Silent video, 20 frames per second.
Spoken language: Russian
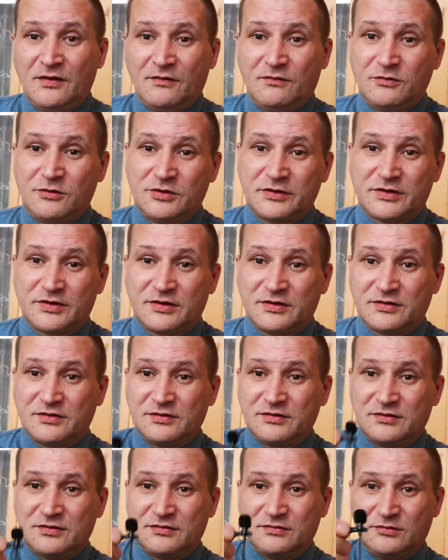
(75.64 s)
Вот.
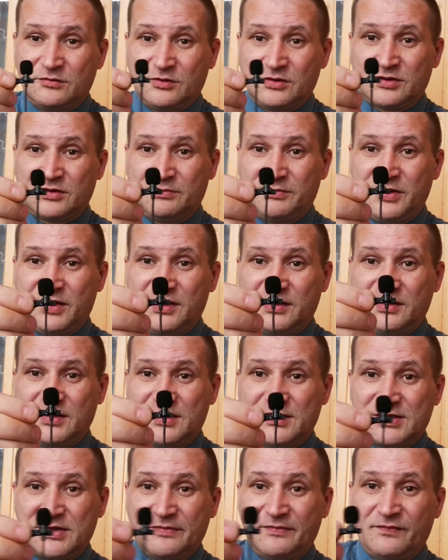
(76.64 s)
Вот, перед
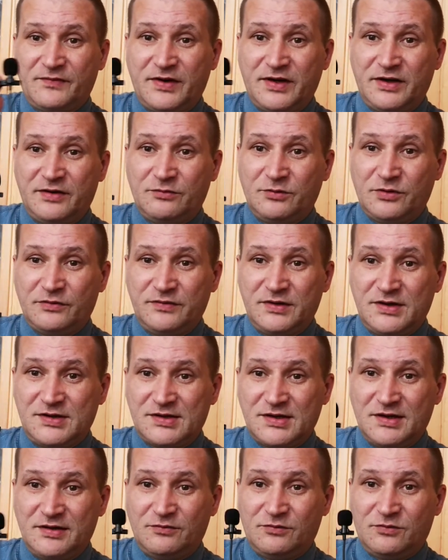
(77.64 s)
этим вы его
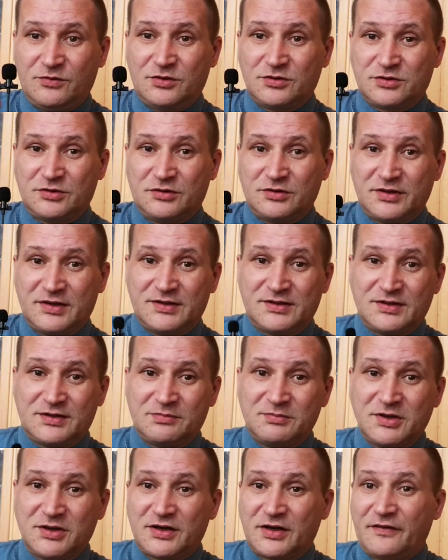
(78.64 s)
видели, вот он,
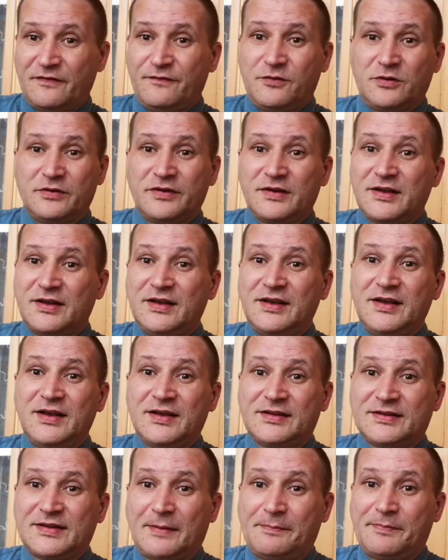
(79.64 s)
этот микрофон, и
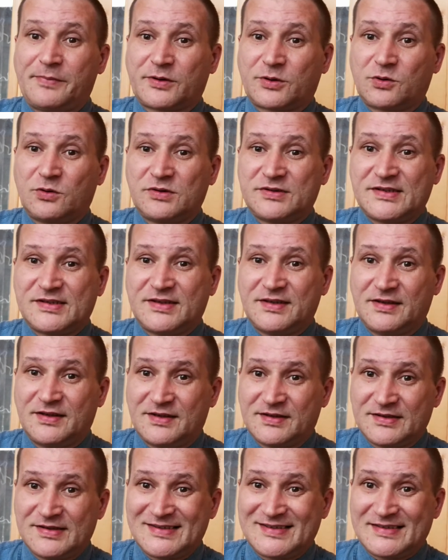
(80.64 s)
это
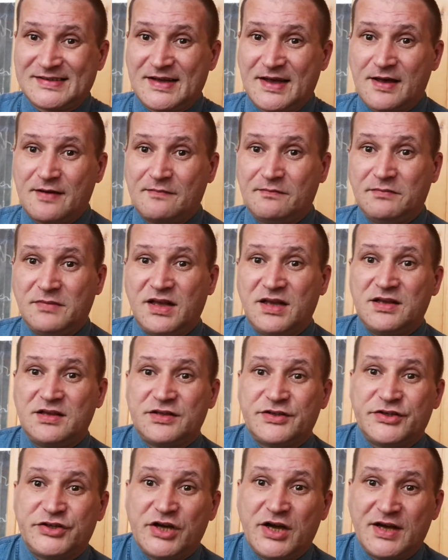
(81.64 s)
просто
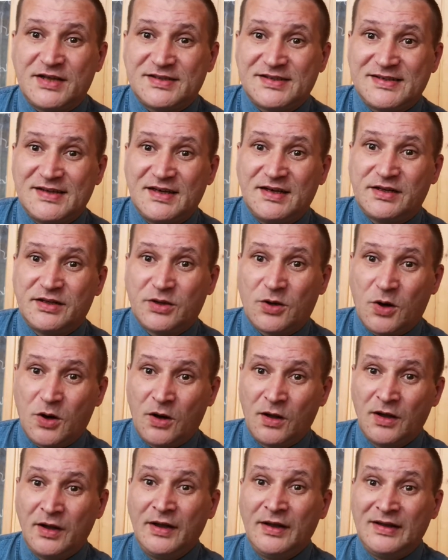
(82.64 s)

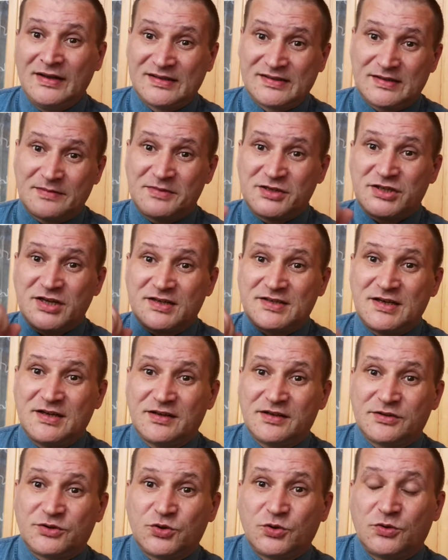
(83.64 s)
замечательно.
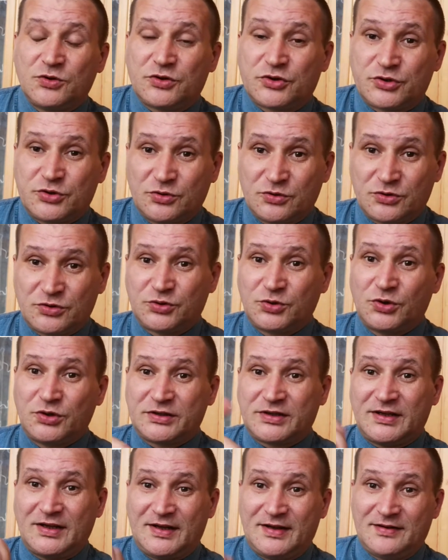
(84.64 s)
Замечательно то, что
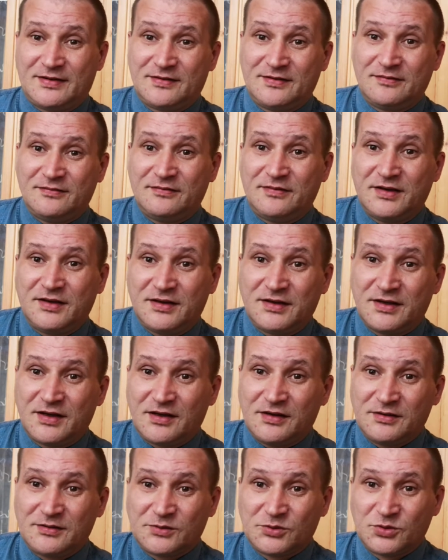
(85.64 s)
кто-то
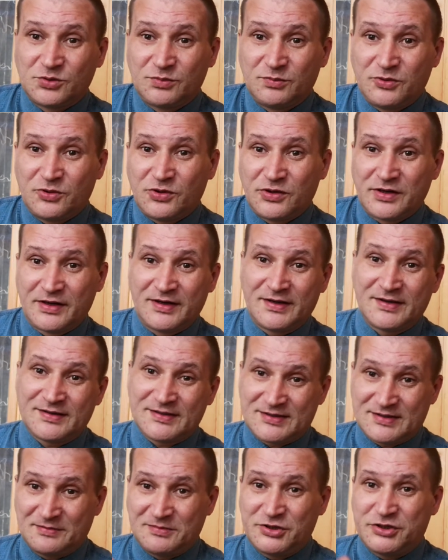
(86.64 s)
выиграл ноутбук,
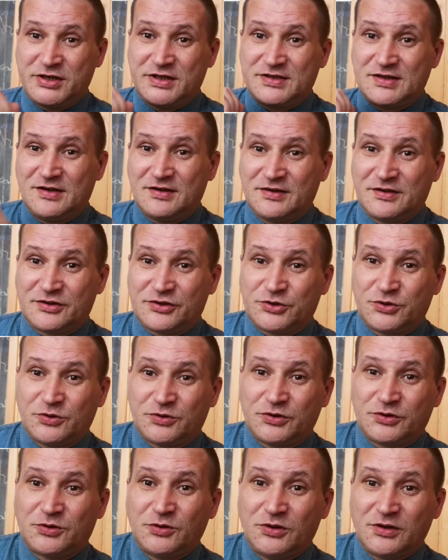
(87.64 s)
замечательно, что
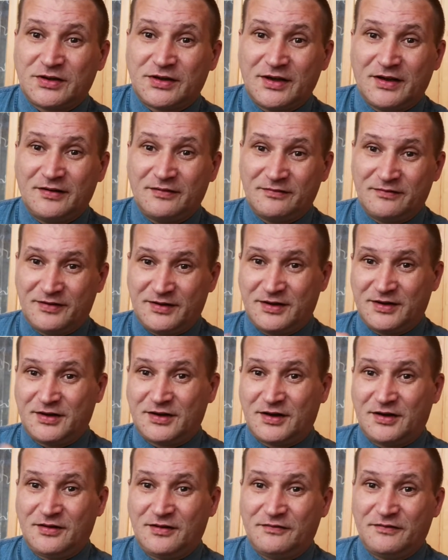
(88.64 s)
кто-то
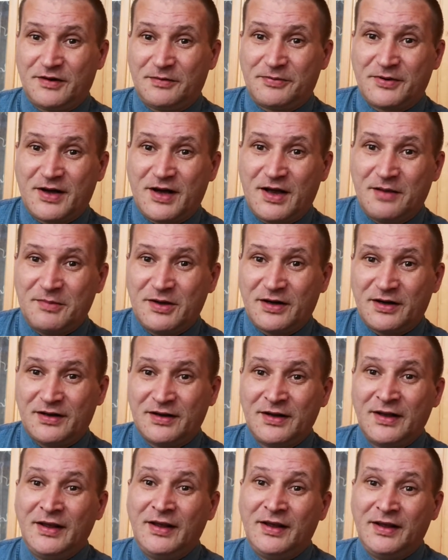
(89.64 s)
выиграл
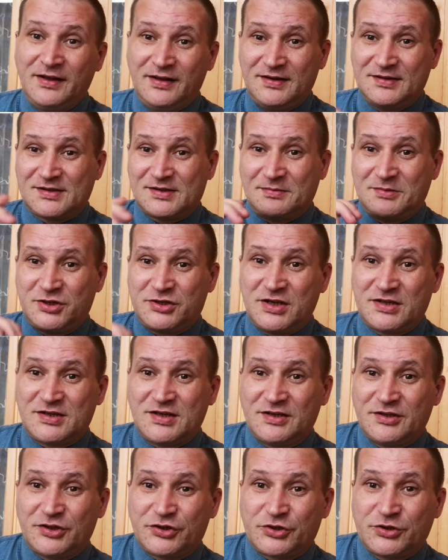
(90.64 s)
веб-камера и
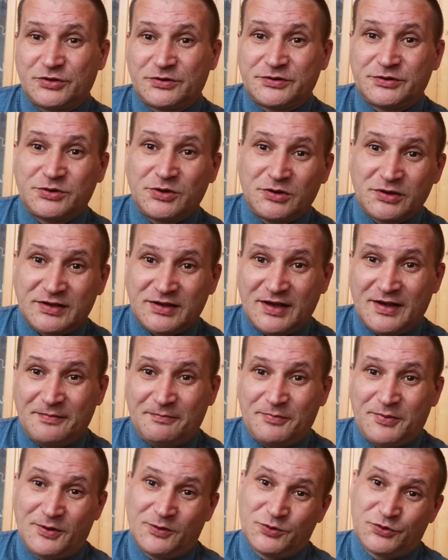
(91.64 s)
замечательно, что
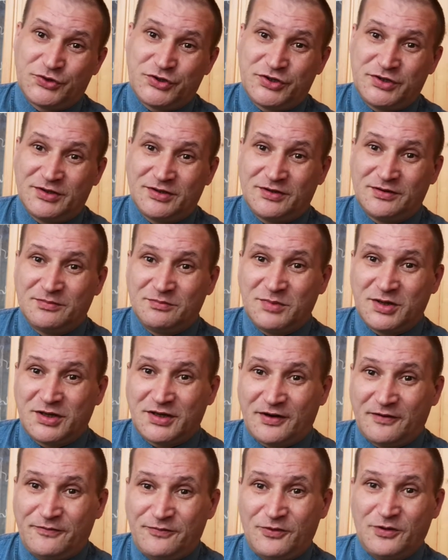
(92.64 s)
кто-то получил
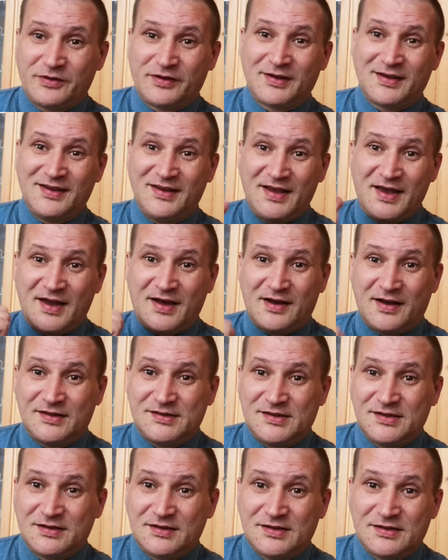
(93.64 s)
микрофон. Я
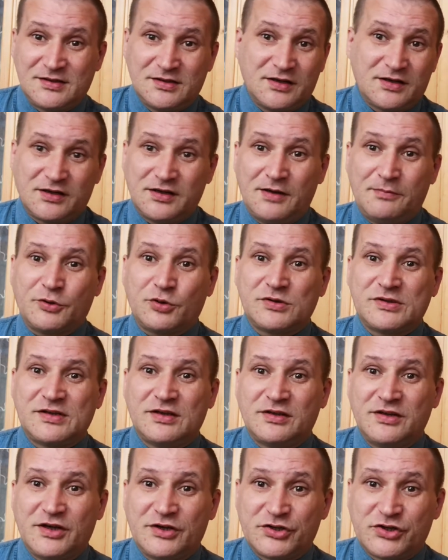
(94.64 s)
один из них, я
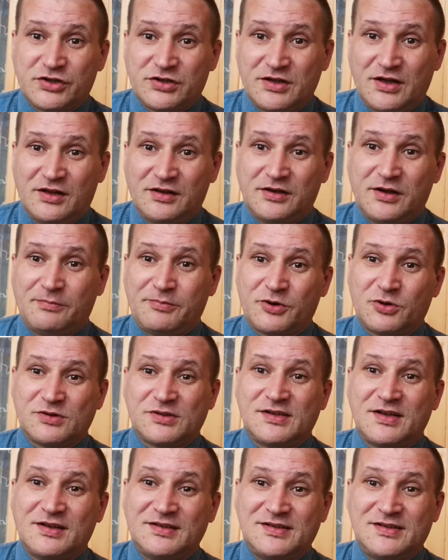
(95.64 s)
просто не ожидал, я
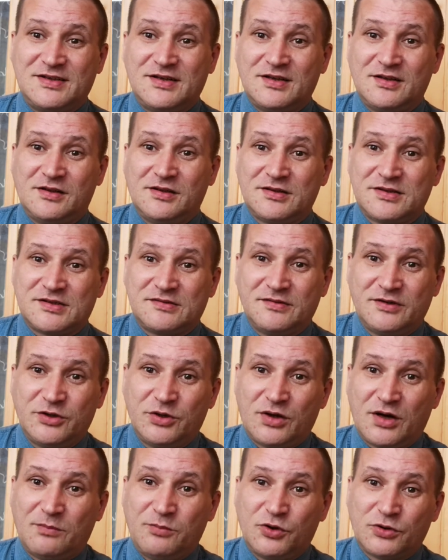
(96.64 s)
просто делал
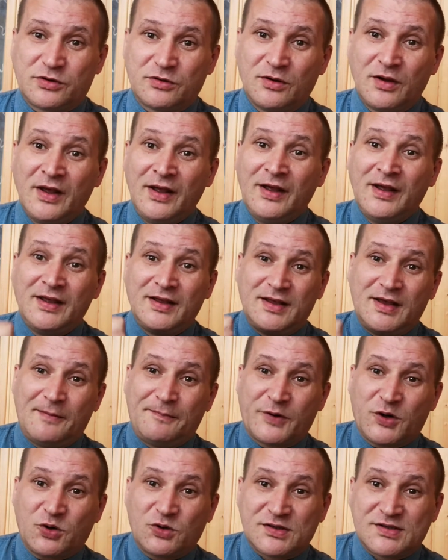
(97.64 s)
свою работу, я
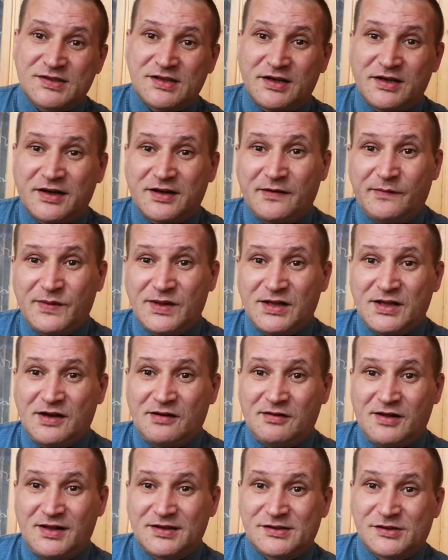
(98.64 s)
просто
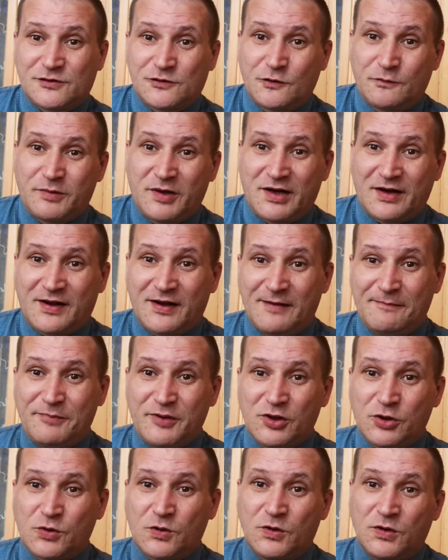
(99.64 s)
рекомендовал
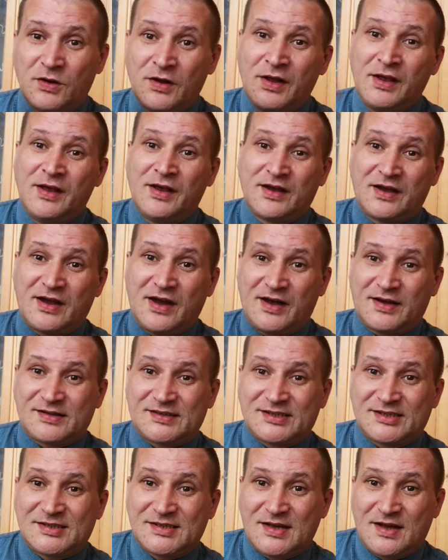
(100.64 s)
суперкопилку
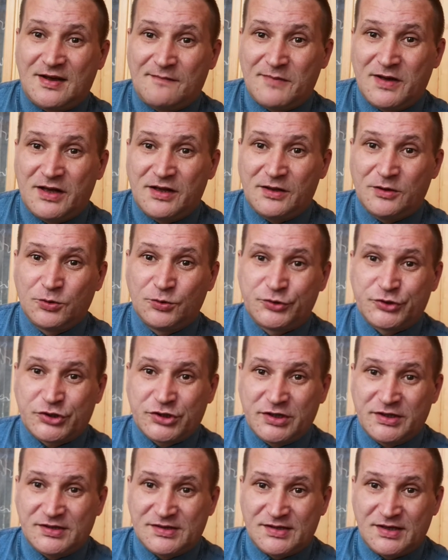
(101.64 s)
как самое
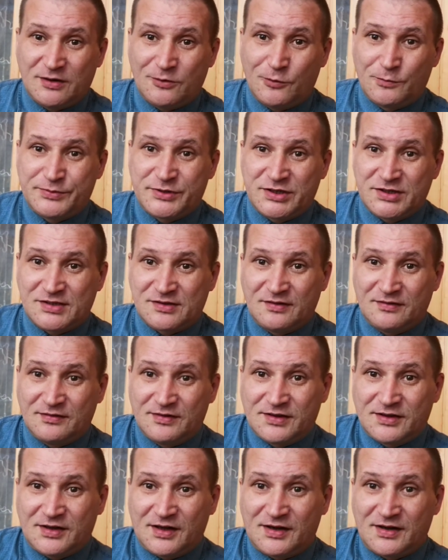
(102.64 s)
лучшее сообщество
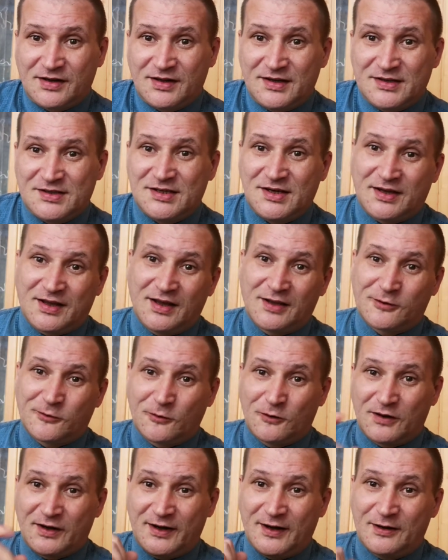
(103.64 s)
в интернете,
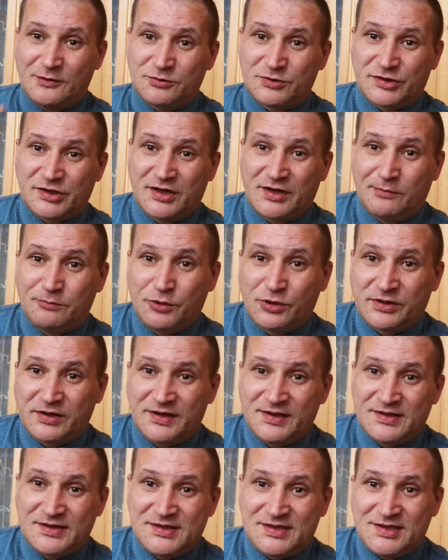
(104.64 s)
которое уже
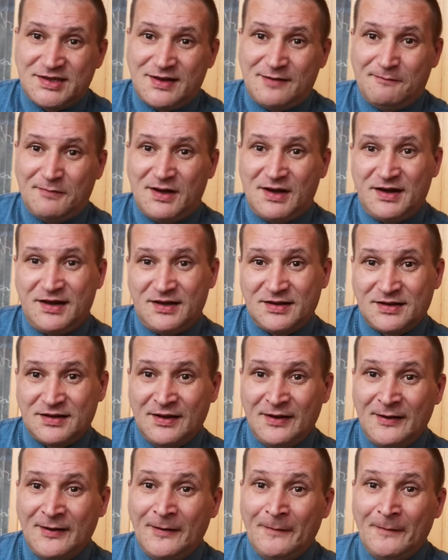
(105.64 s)
работает 7 лет